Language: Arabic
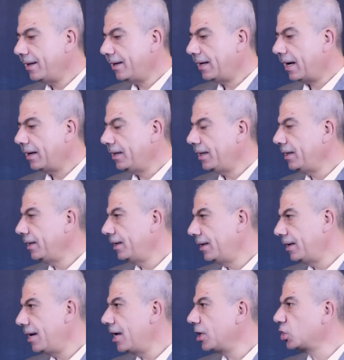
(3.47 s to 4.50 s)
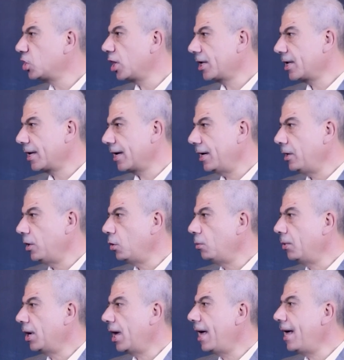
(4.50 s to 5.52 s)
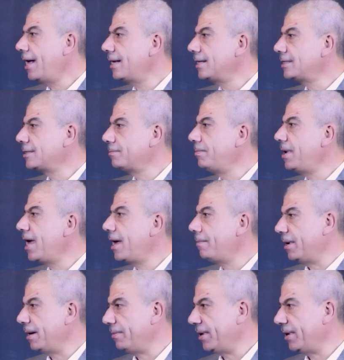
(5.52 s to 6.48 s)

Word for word: يعني لا شك أنه منحاز 100%